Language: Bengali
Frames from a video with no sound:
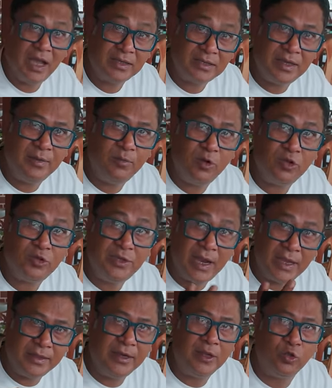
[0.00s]
আজকেই মনে হচ্ছে
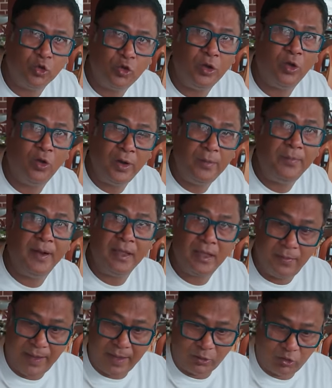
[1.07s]
একদিনে দু কিলো ওয়েট বেড়ে
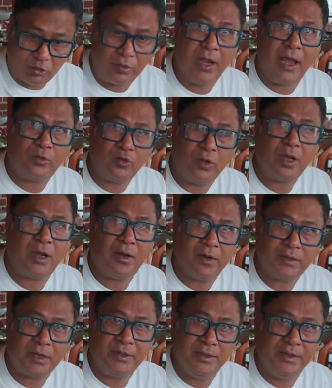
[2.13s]
যাবে এত এত যা
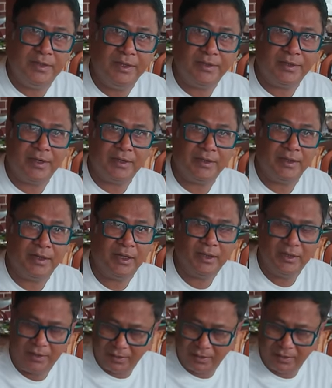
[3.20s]
সাজিয়ে দিয়েছে আর কি এরা